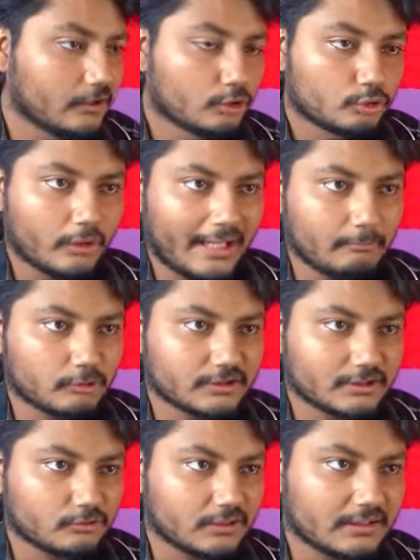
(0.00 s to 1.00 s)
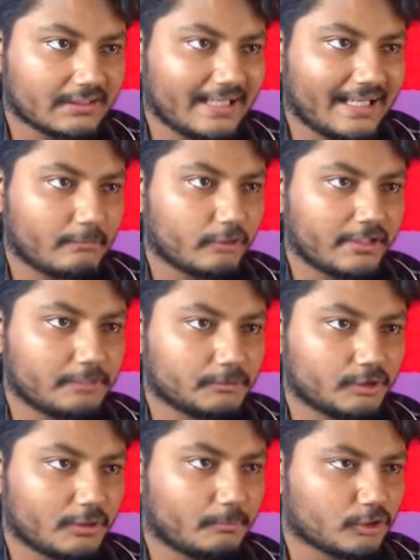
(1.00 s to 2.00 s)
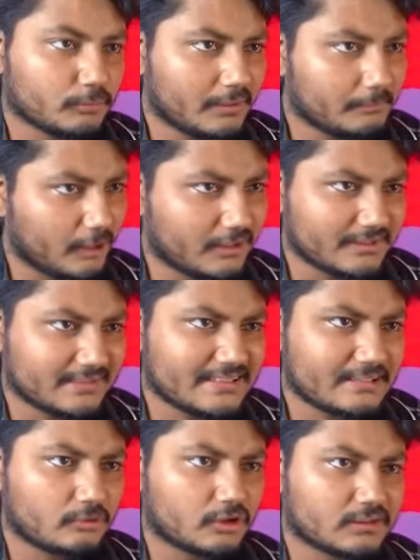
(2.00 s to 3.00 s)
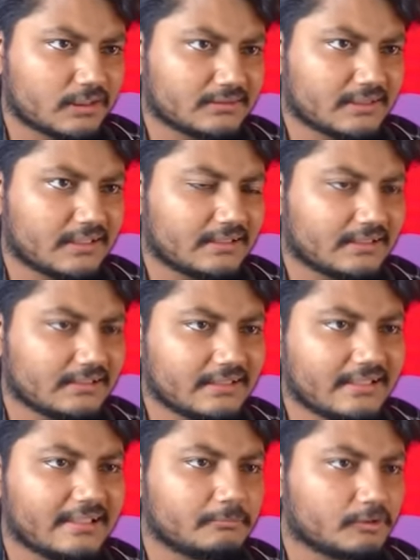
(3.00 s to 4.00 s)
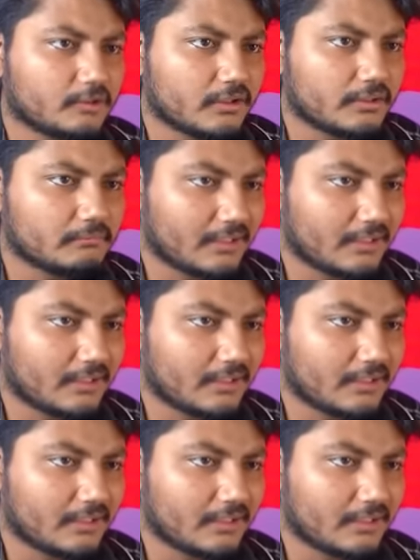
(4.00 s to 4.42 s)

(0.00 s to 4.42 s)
তো এমও যেহেতু কিনি নাই এমও এর ভিতরে বর্তমানে ভালো একটা সিস্টেম করছে আর্সেনাল কিতে এর ভিতরে মানে